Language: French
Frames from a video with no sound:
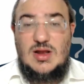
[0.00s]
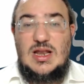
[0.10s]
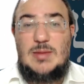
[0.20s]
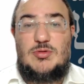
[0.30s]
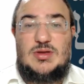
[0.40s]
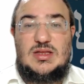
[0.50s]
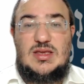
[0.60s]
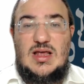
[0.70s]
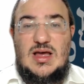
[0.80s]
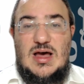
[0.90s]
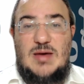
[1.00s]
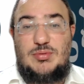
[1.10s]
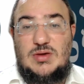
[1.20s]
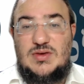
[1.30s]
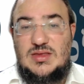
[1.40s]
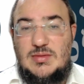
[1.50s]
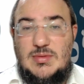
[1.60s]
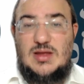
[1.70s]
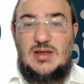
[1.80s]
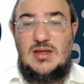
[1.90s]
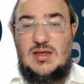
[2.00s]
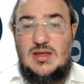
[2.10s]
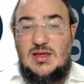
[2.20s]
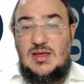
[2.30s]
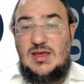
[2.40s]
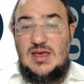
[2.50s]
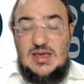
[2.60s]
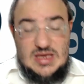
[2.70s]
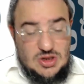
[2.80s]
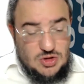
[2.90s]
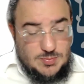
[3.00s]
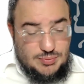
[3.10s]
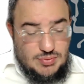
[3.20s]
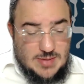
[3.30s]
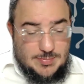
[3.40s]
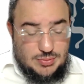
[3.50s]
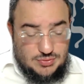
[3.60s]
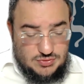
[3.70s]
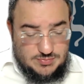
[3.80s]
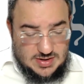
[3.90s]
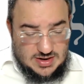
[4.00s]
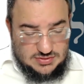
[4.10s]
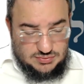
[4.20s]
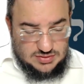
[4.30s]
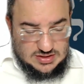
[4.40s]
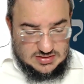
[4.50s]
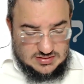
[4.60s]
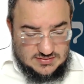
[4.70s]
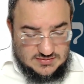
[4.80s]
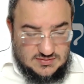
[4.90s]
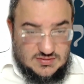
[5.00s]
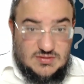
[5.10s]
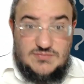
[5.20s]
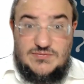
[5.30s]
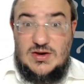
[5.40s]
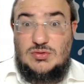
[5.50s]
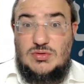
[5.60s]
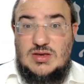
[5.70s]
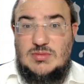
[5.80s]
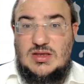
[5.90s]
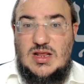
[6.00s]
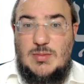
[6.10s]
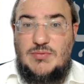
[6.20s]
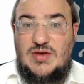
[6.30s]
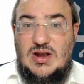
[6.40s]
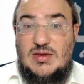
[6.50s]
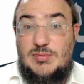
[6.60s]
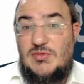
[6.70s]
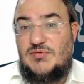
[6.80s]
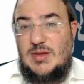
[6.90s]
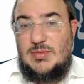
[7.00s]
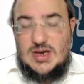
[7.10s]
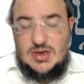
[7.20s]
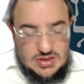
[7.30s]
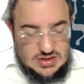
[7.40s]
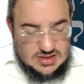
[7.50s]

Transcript: la première Netila a purifié ses mains et il ne pourra plus par la suite faire une deuxième Netila pour faire la, pour la bracha de